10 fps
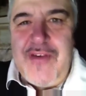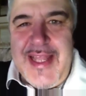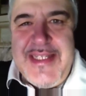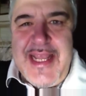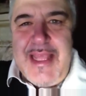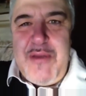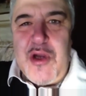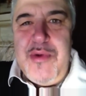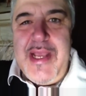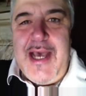fa l'azienda abbia
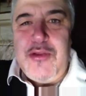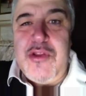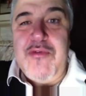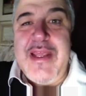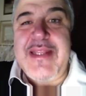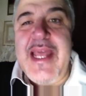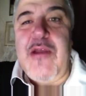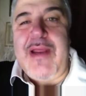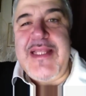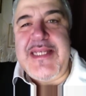comunicato di voler
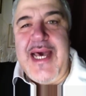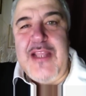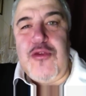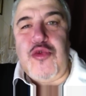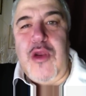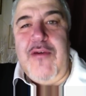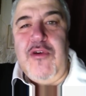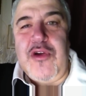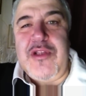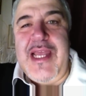delocalizzare tutto il
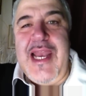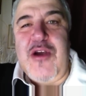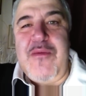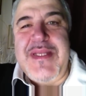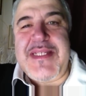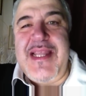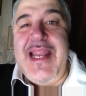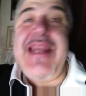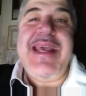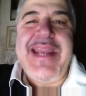lavoro della commessa
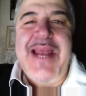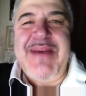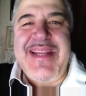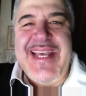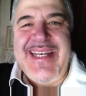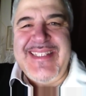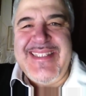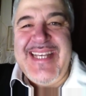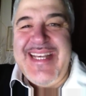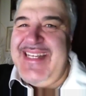dell'ENI in Albania.
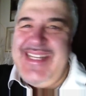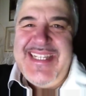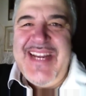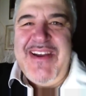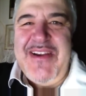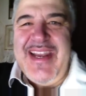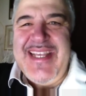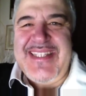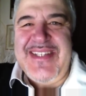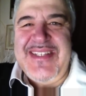Se ne vanno
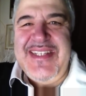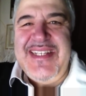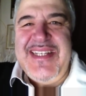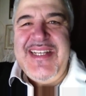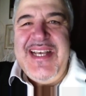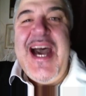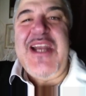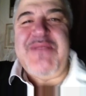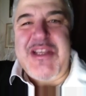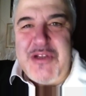all'estero.
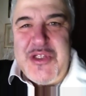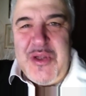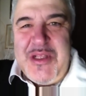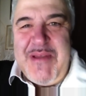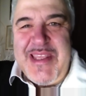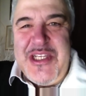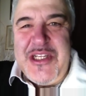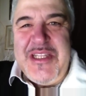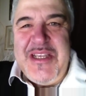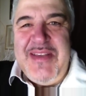Hanno preso i soldi per gli
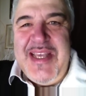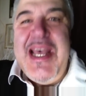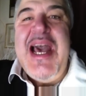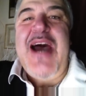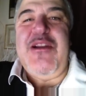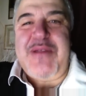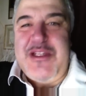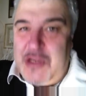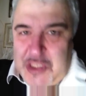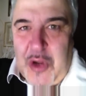incentivi, hanno
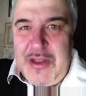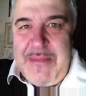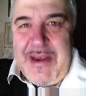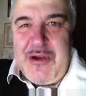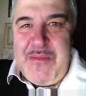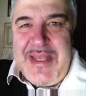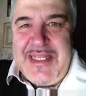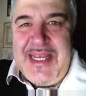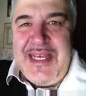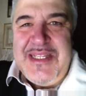preso i soldi per la
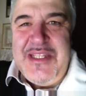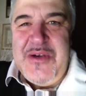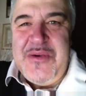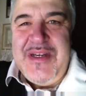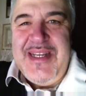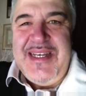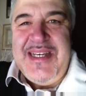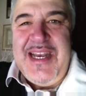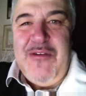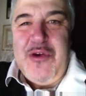commessa di un eh,
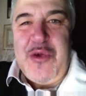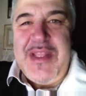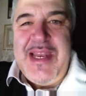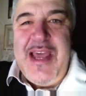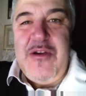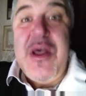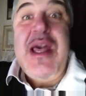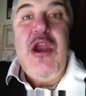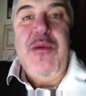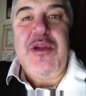lavoro italiano
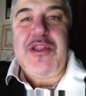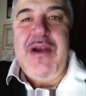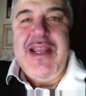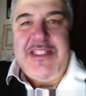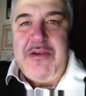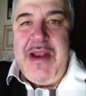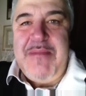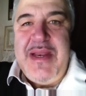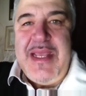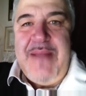e lo portano all'estero, in
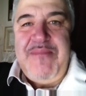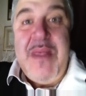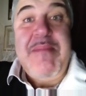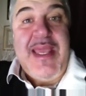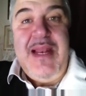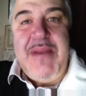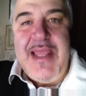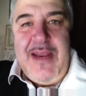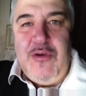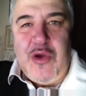Albania, perché in
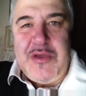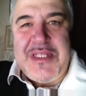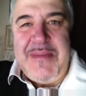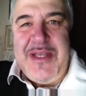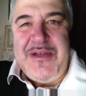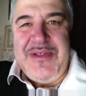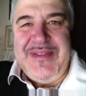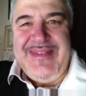Albania il lavoro costa meno.